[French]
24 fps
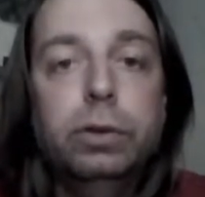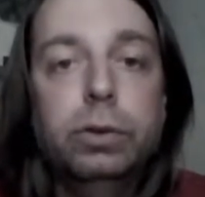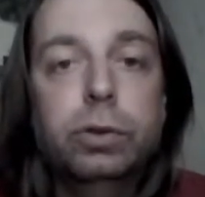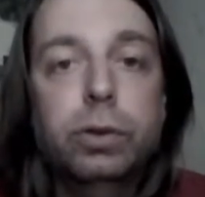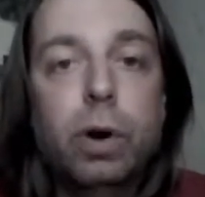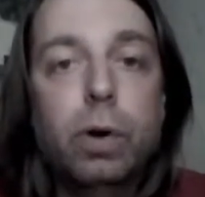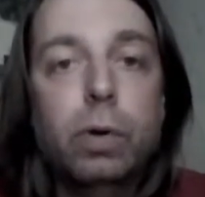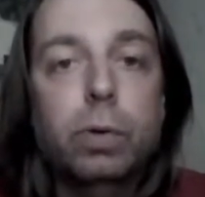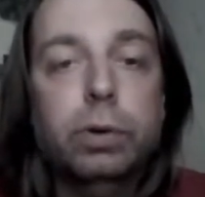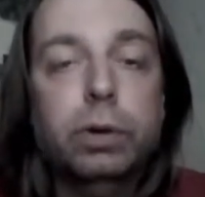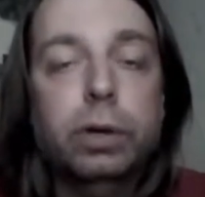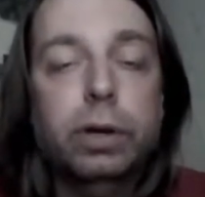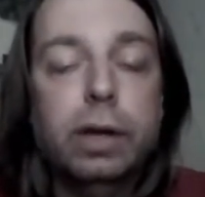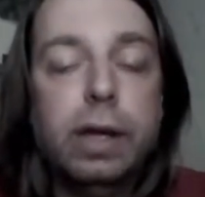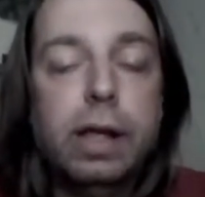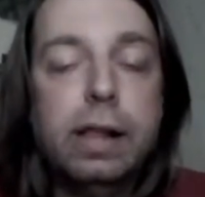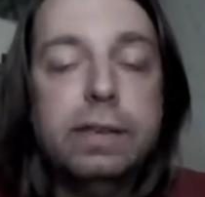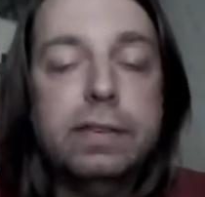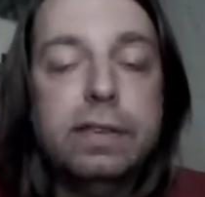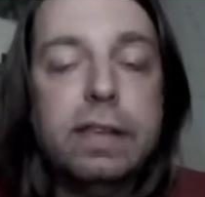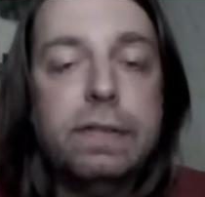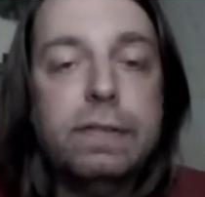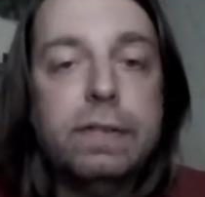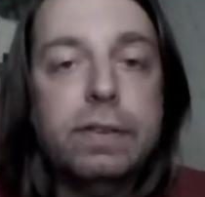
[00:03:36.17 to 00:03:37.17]
donc,
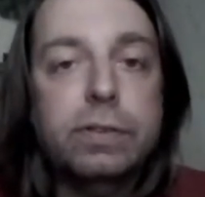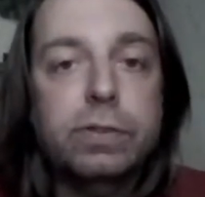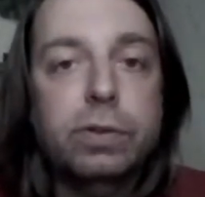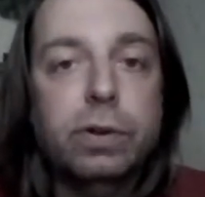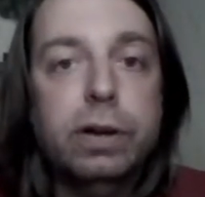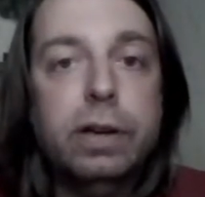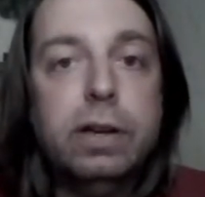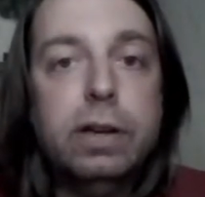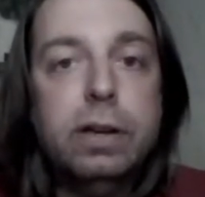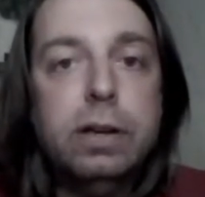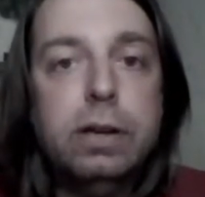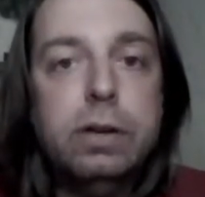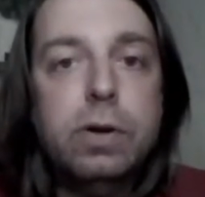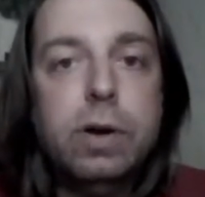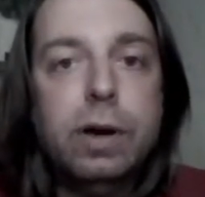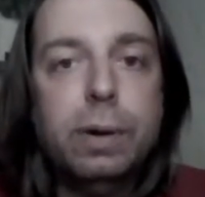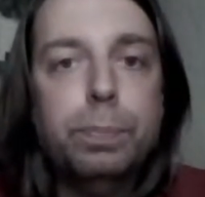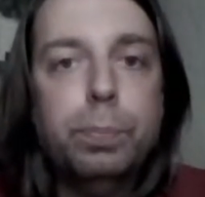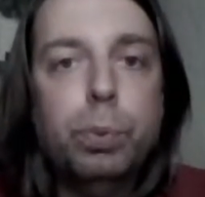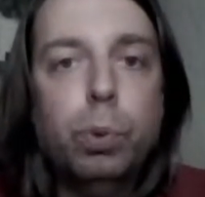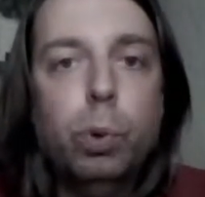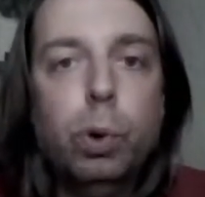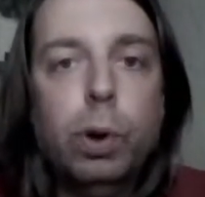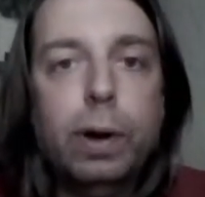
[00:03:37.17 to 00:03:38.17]
elle savait ça. Et
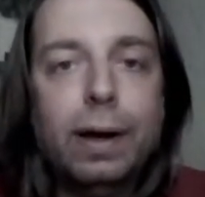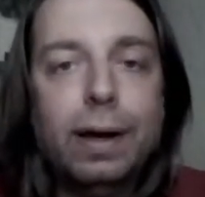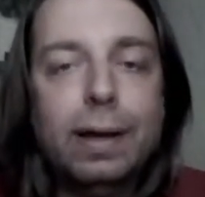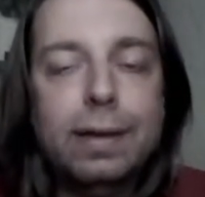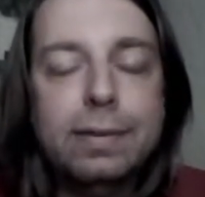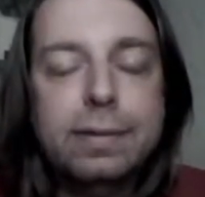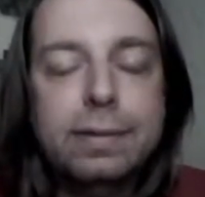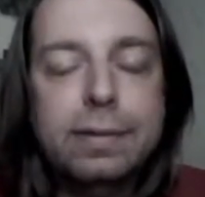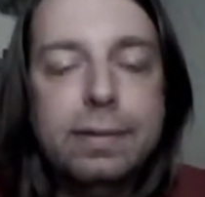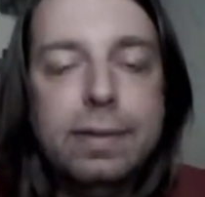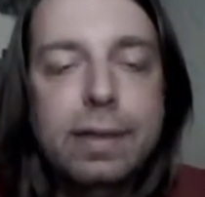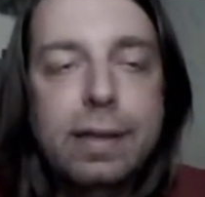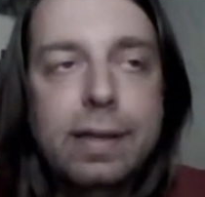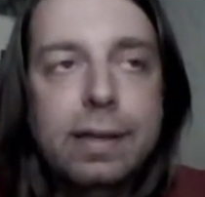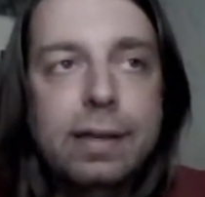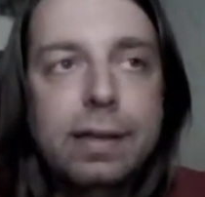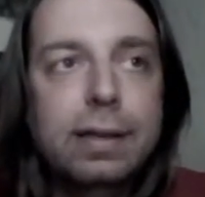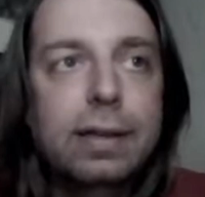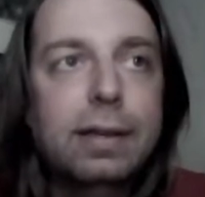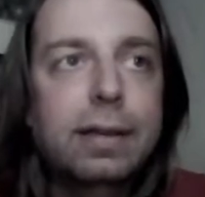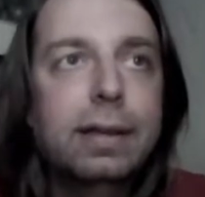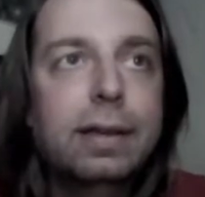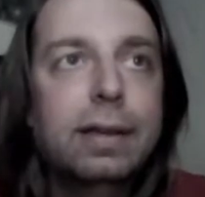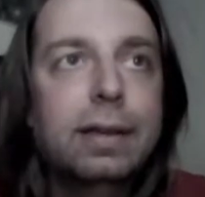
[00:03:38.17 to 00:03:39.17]
pour le restant,
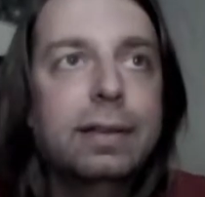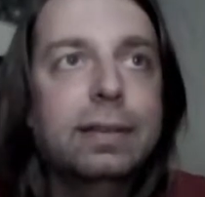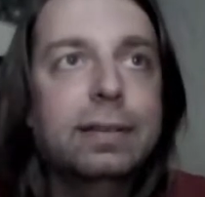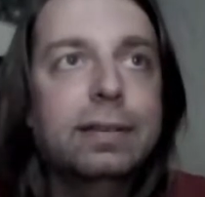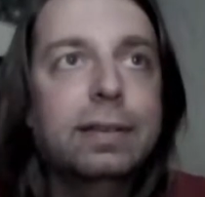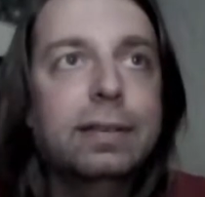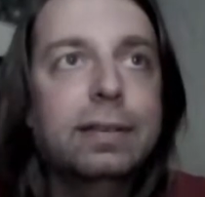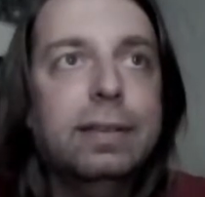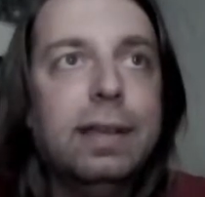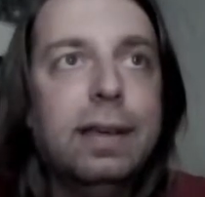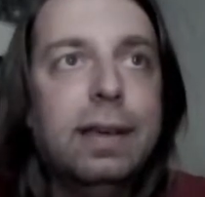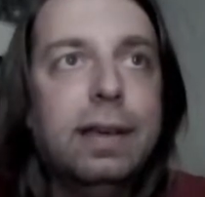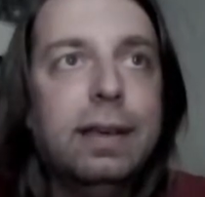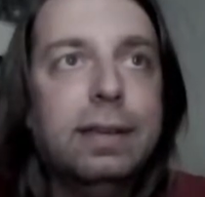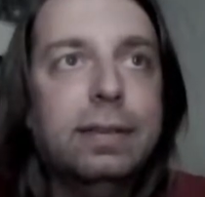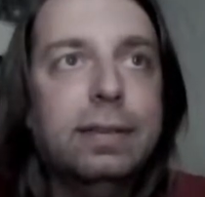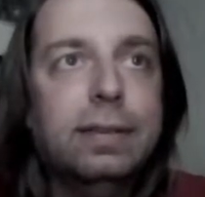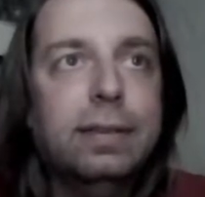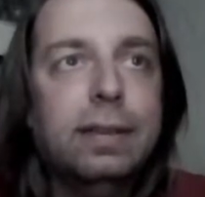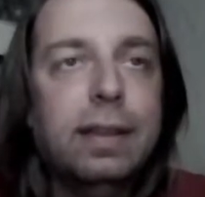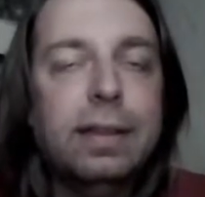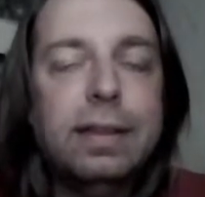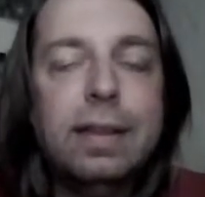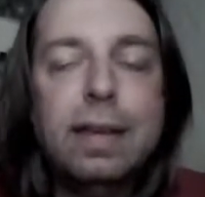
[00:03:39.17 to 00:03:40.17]
c'était
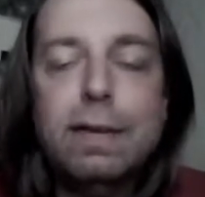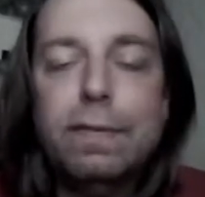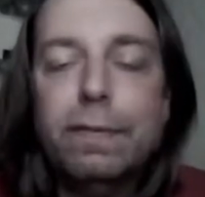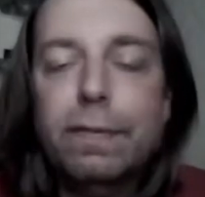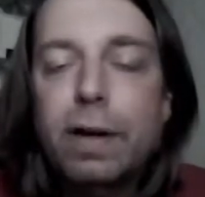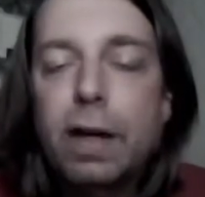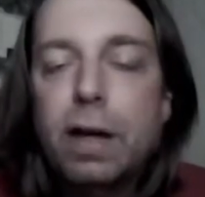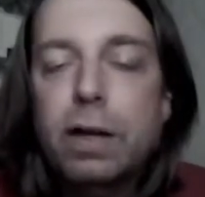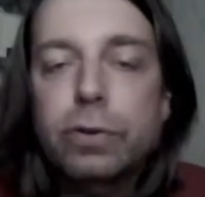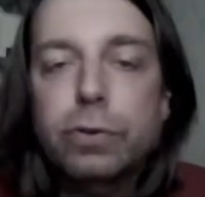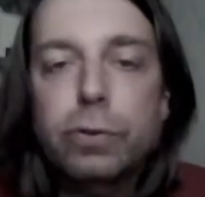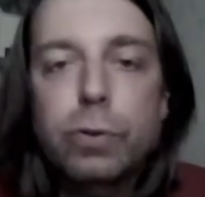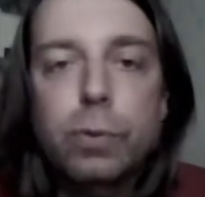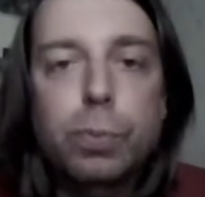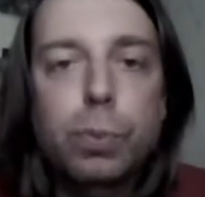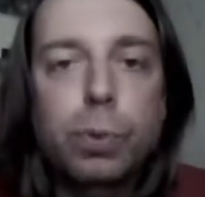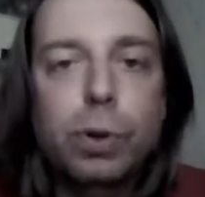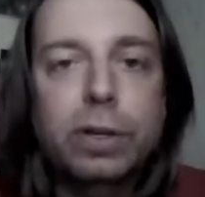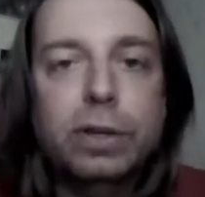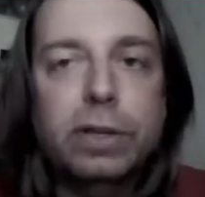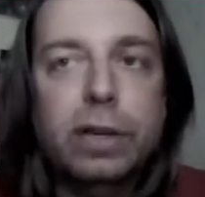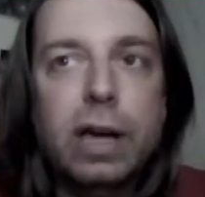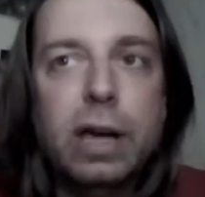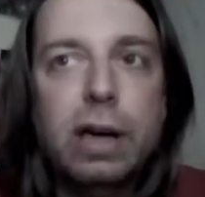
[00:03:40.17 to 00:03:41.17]
des phrases un
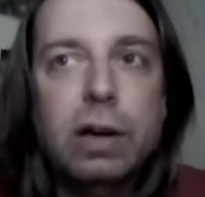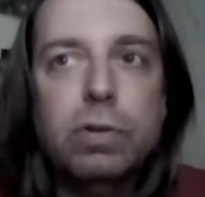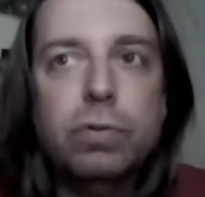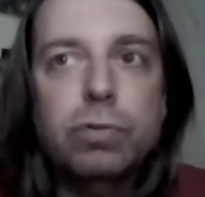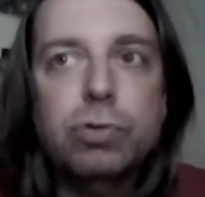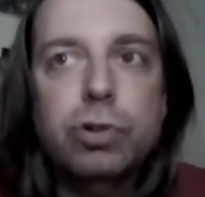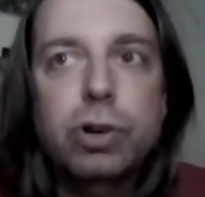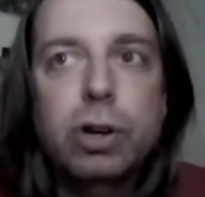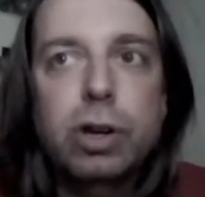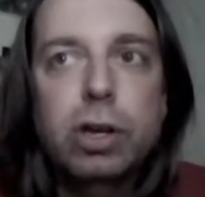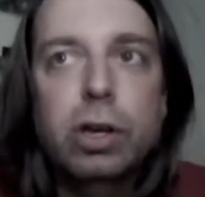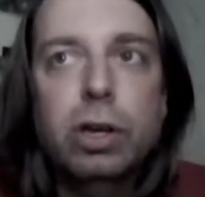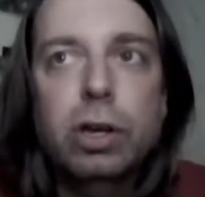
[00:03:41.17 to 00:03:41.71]
peu étranges.